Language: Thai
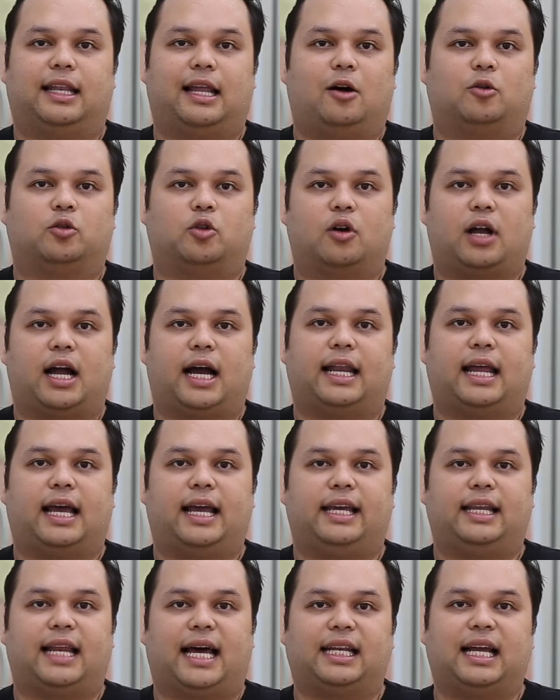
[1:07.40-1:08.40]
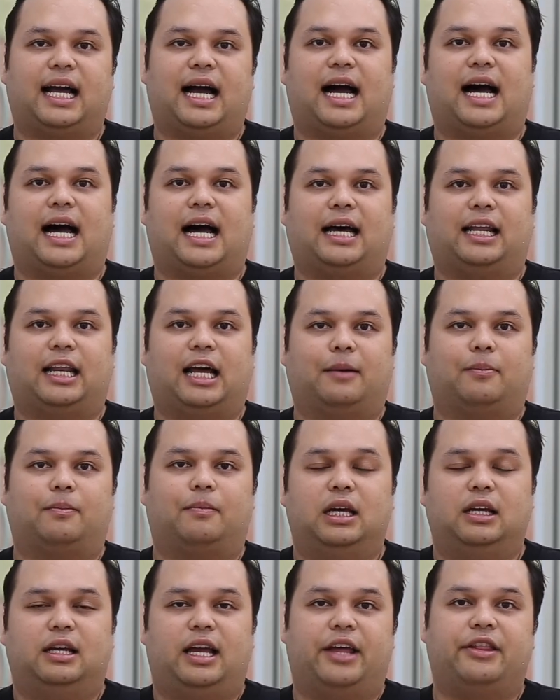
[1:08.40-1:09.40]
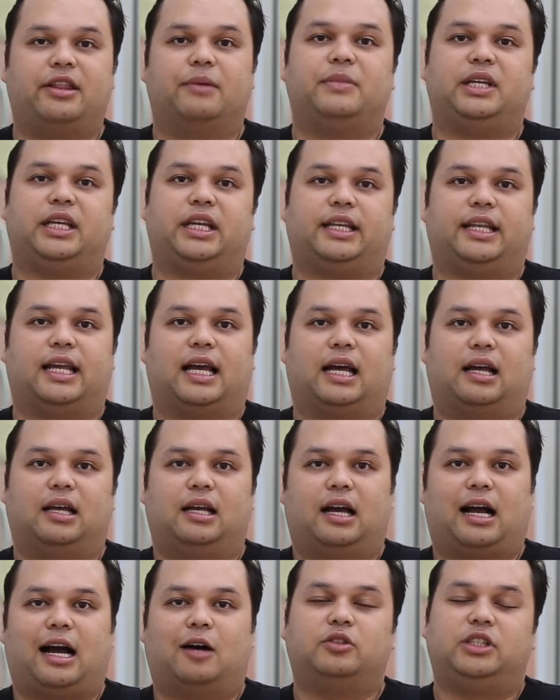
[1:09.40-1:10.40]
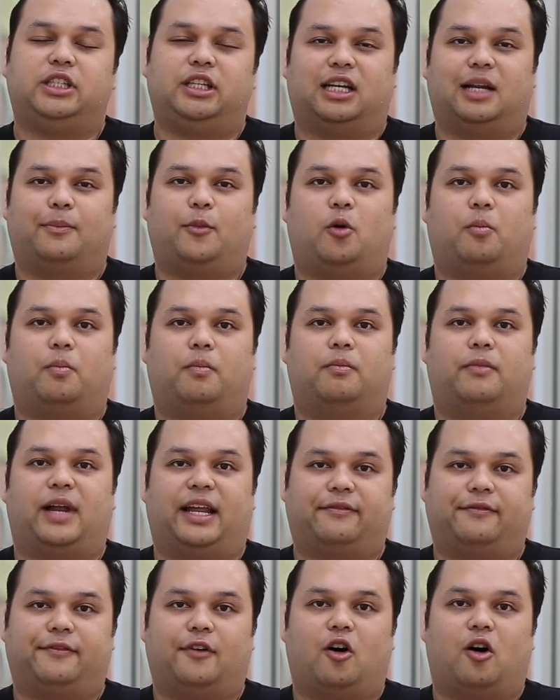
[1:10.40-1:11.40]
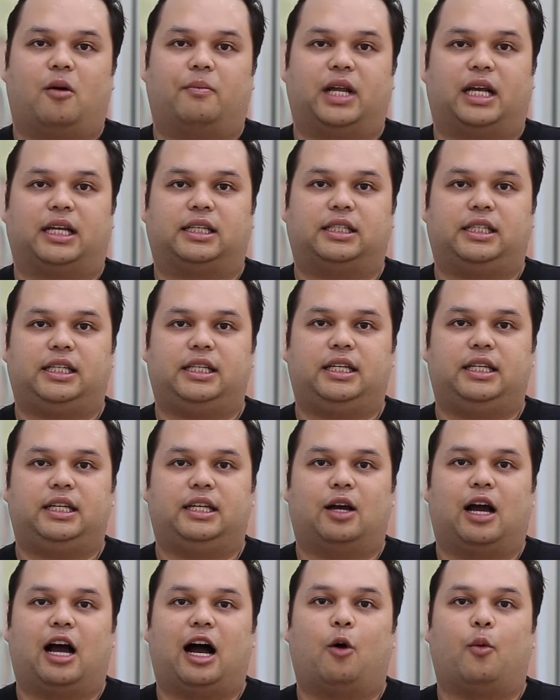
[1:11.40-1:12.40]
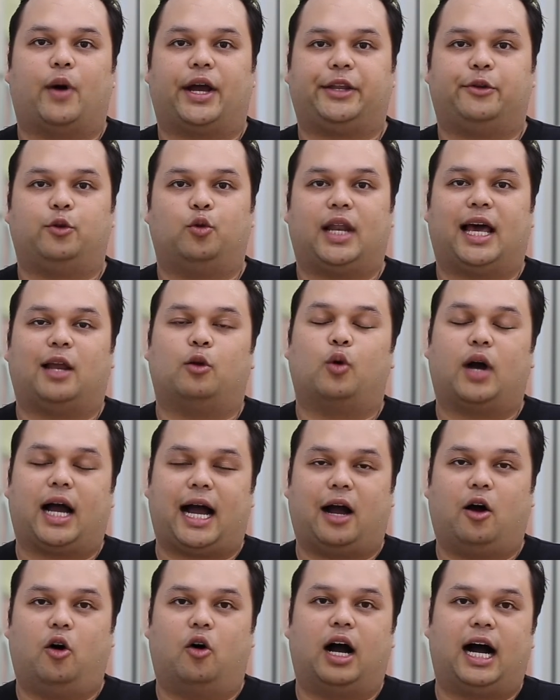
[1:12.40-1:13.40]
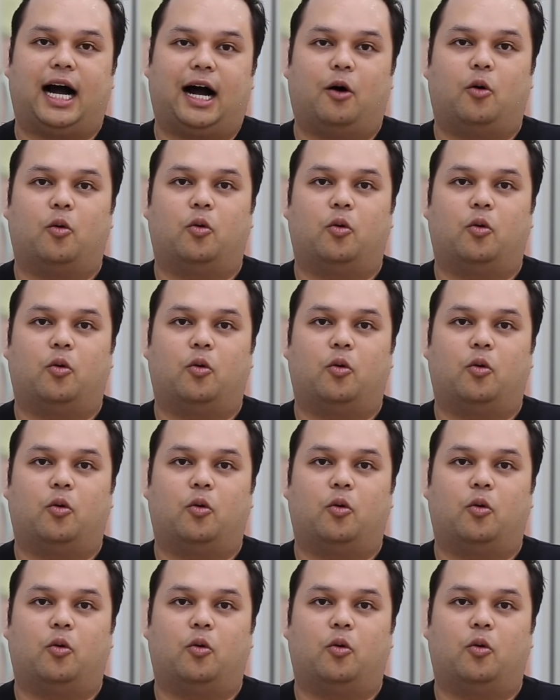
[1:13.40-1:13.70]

เราต้องการให้ร้านค้าครับ SME เนี่ยเข้าถึงระบบแพลตฟอร์มเนี่ยที่เอาไว้ดูแลลูกค้าของเขา